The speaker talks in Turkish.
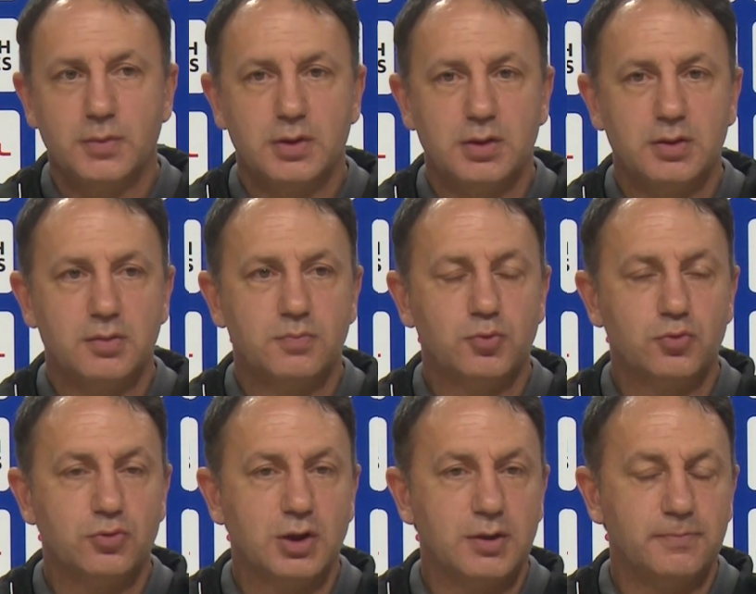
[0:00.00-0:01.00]
E,
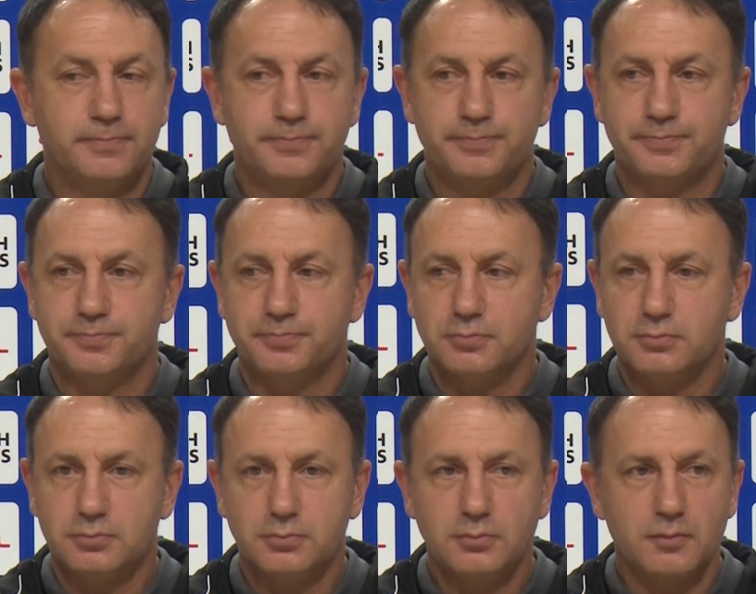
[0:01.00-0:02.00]
burada
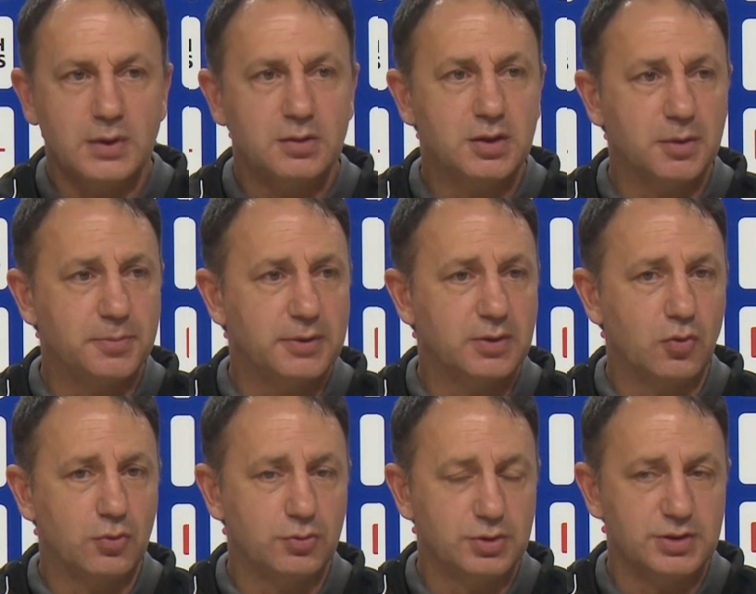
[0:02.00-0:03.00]
tabi
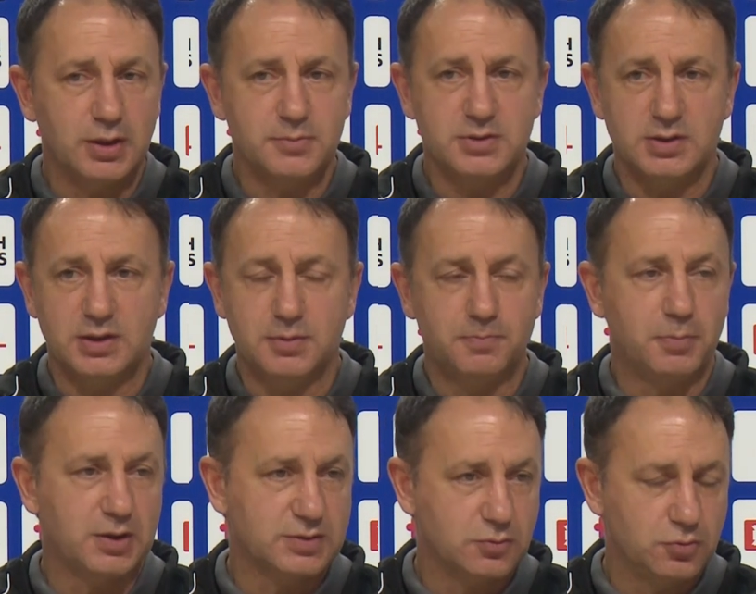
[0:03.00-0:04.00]
oynayacağımız ekip e,
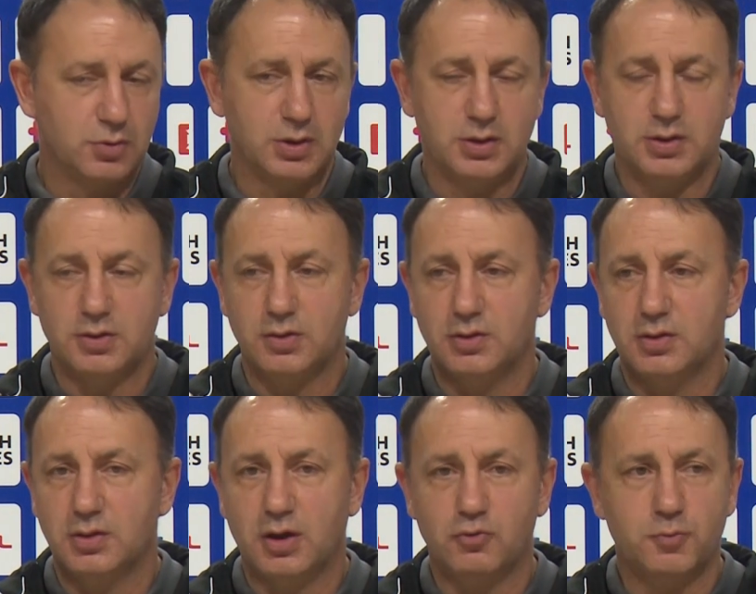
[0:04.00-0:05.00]

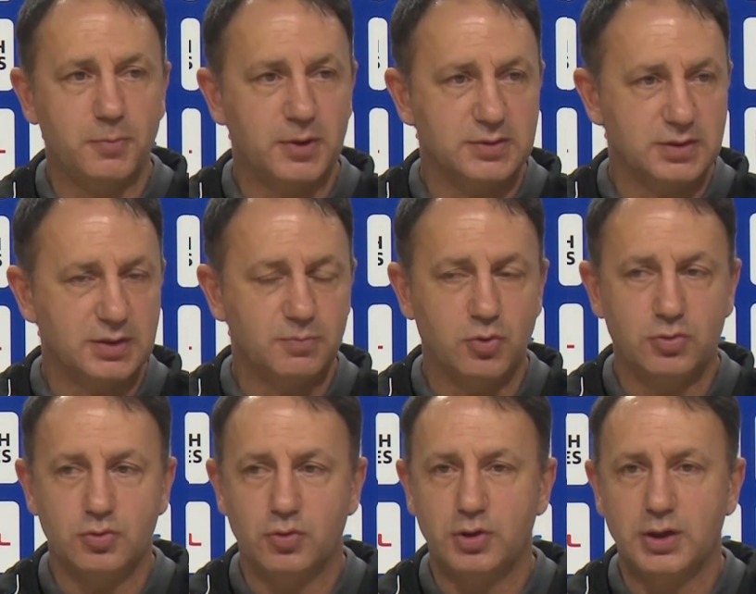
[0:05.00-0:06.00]
Avrupa
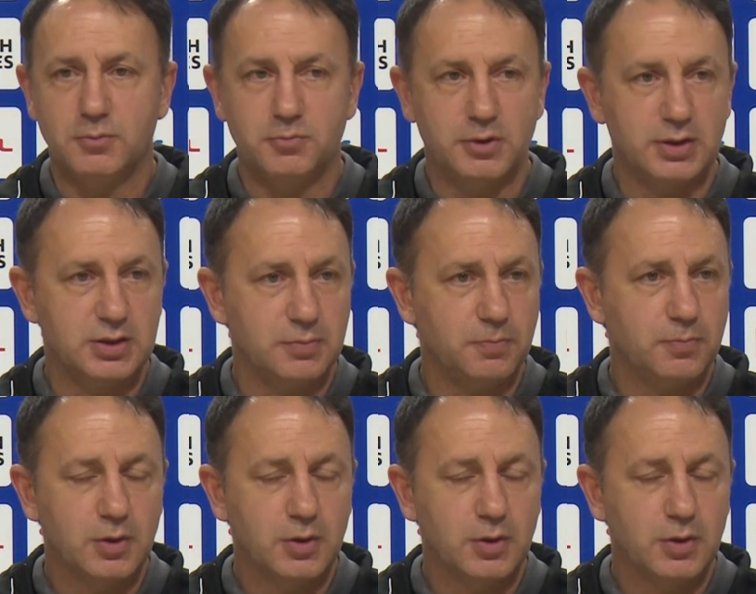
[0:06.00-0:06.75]
basketbolunda önemli bir ekip.